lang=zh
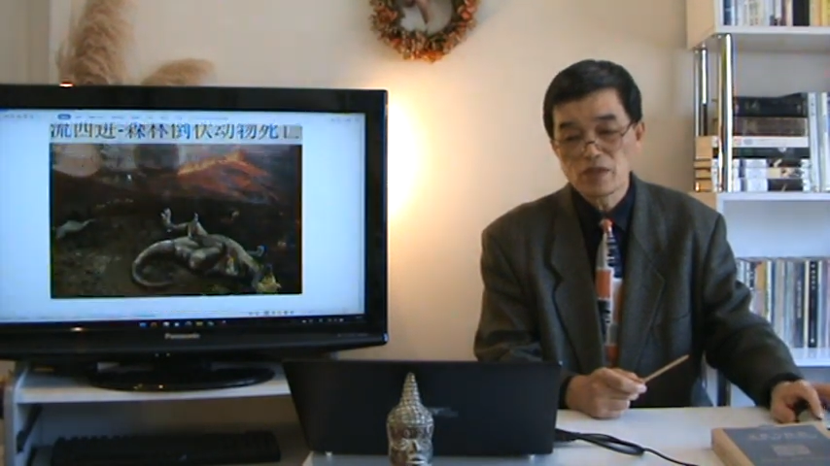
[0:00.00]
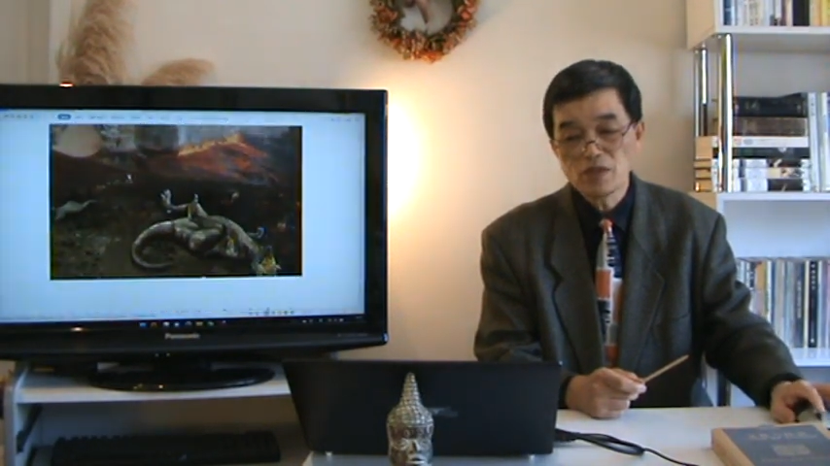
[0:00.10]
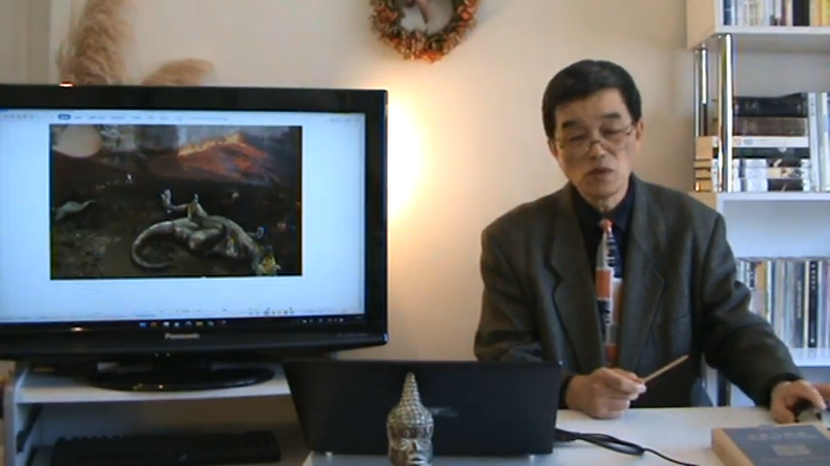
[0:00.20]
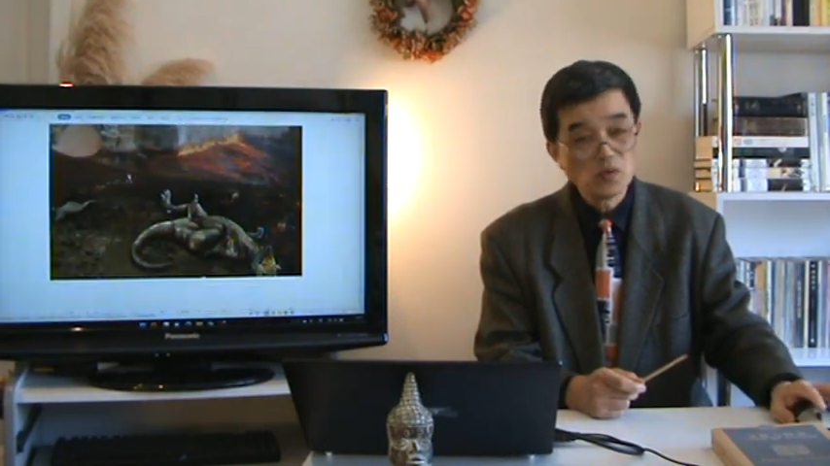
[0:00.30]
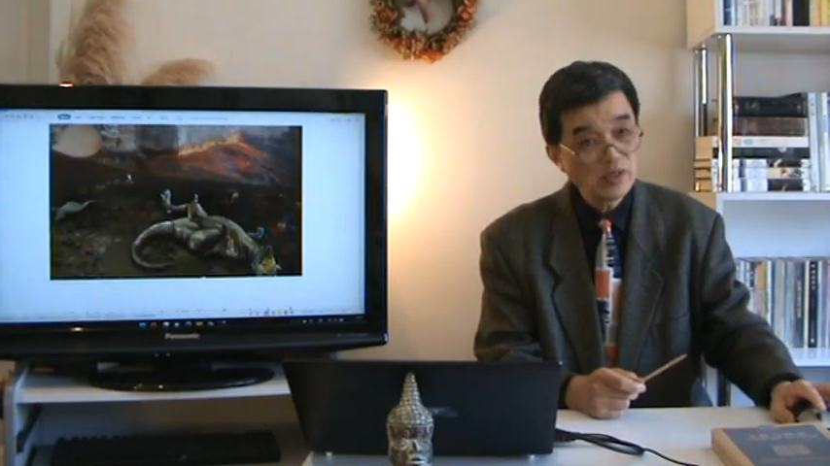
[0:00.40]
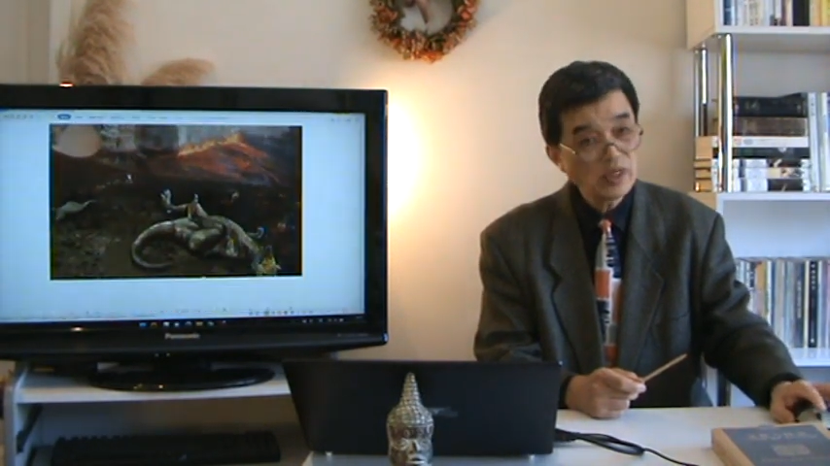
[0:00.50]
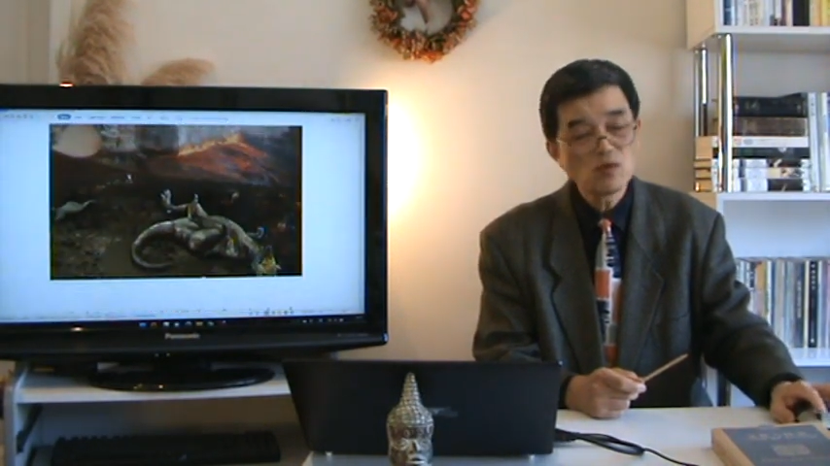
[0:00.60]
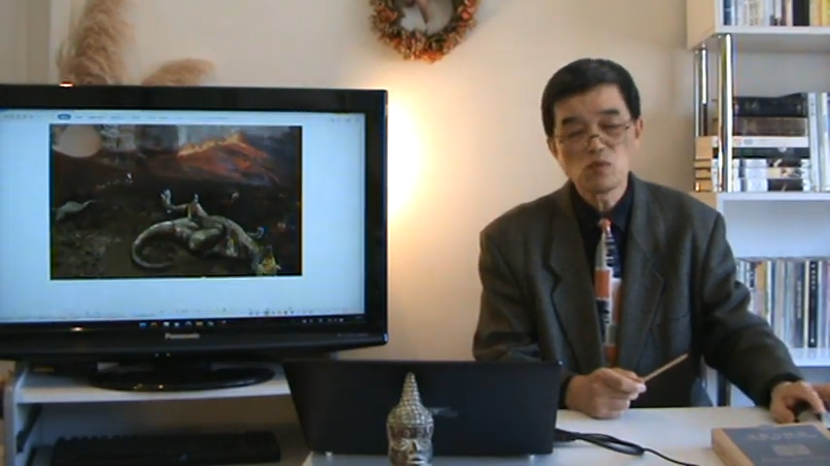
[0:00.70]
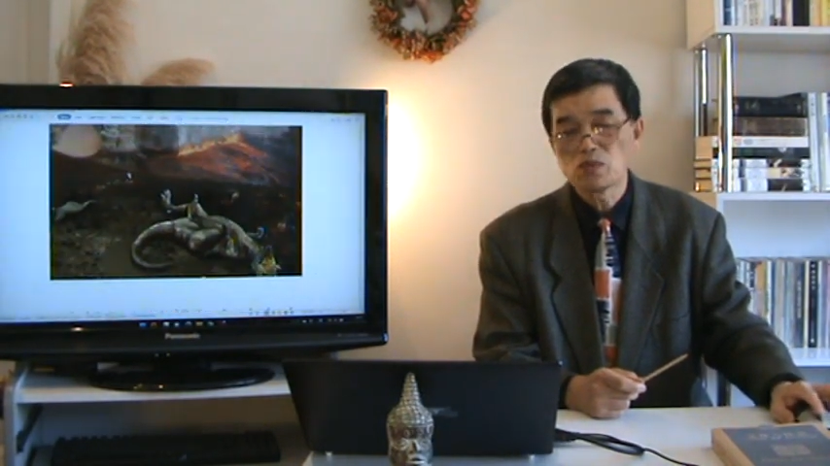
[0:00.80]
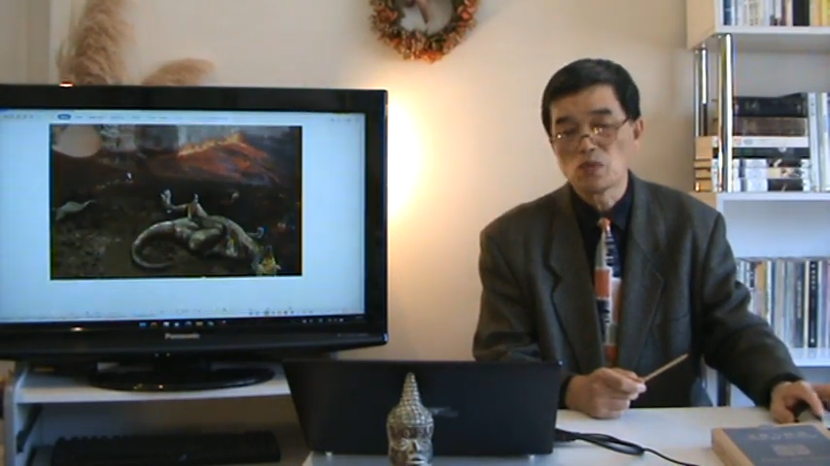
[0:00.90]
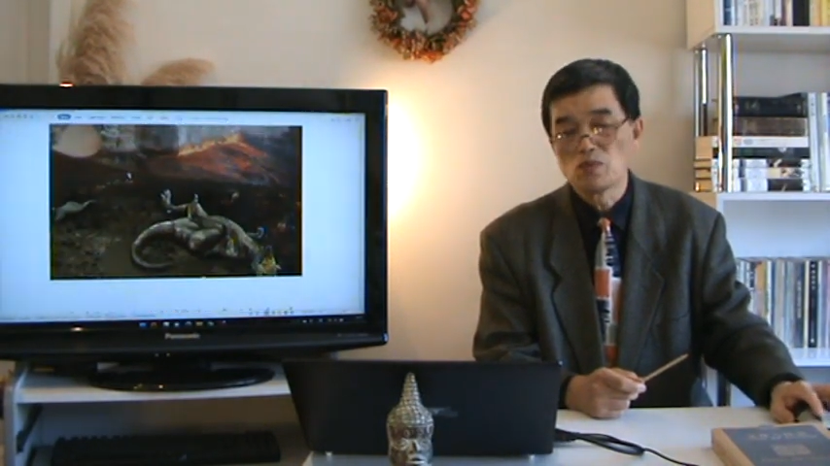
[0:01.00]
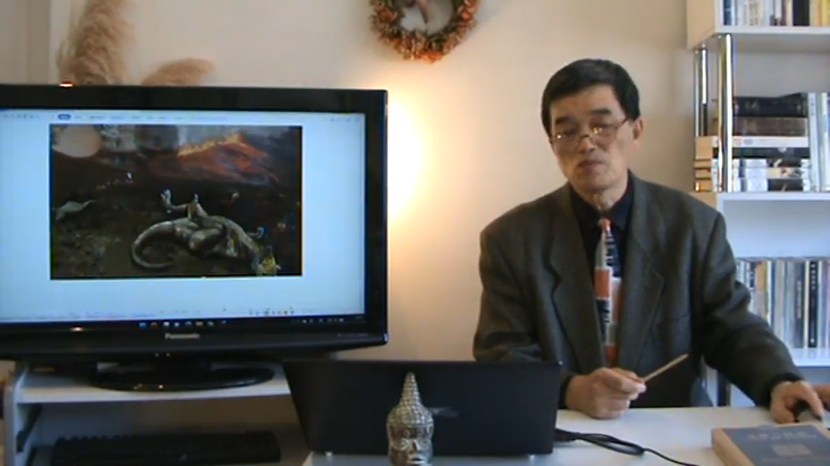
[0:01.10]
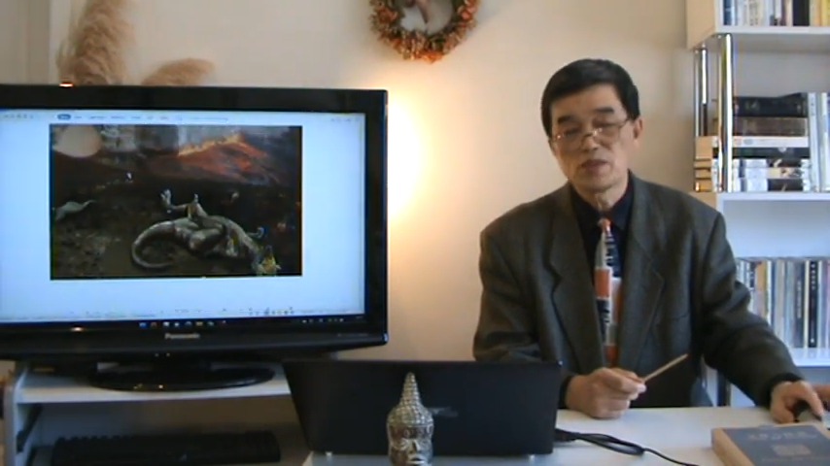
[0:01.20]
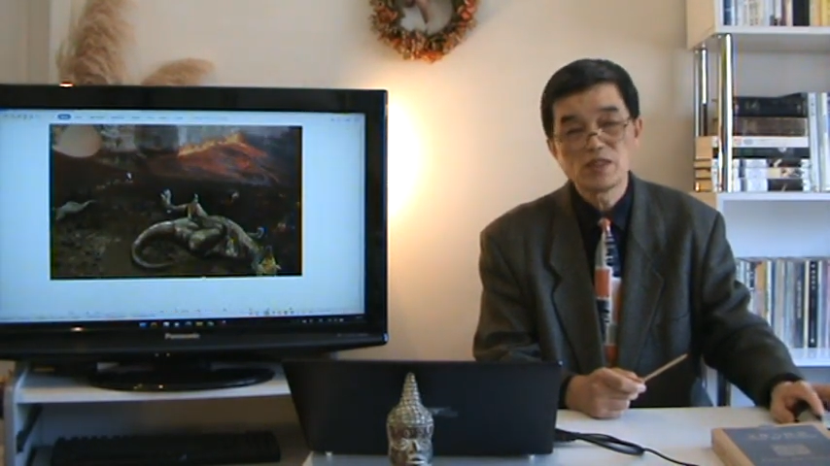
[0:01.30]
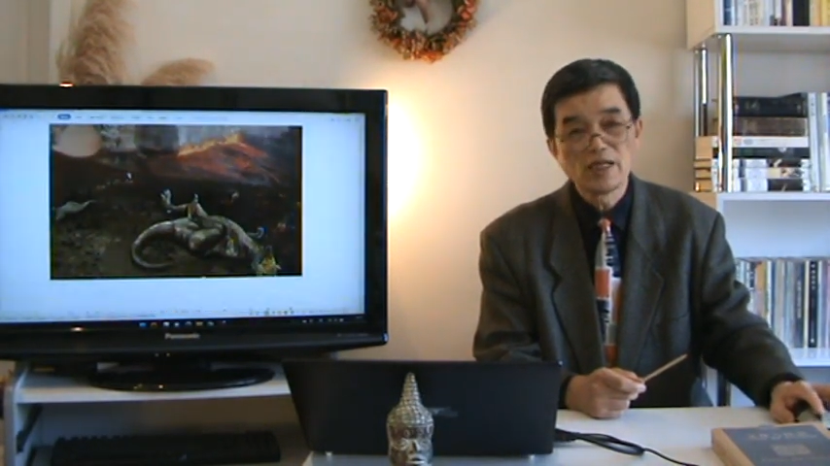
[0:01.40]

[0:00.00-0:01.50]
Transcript: 有一个物种，就是